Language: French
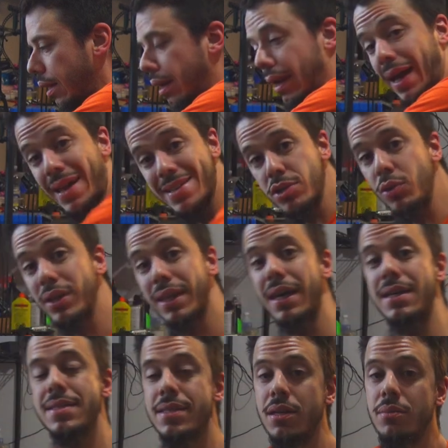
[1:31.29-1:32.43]
La raison est
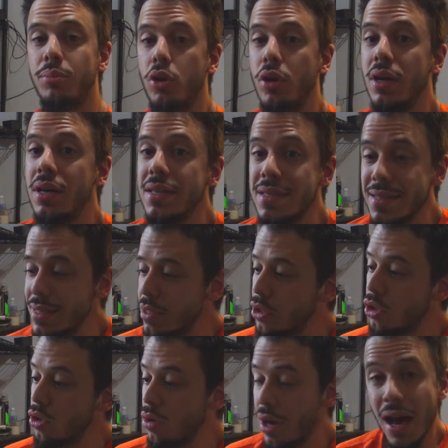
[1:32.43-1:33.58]
très simple, c'est
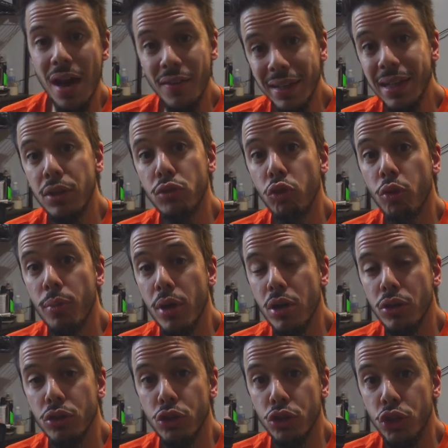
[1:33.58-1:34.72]
que avec les nouveaux
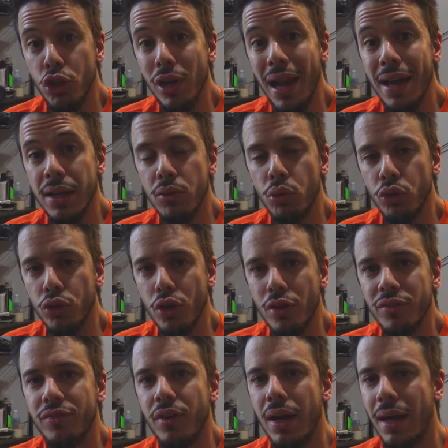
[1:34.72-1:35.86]
modes de la Hero
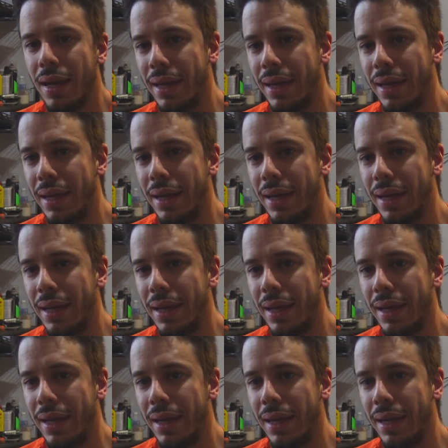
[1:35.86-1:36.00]
9,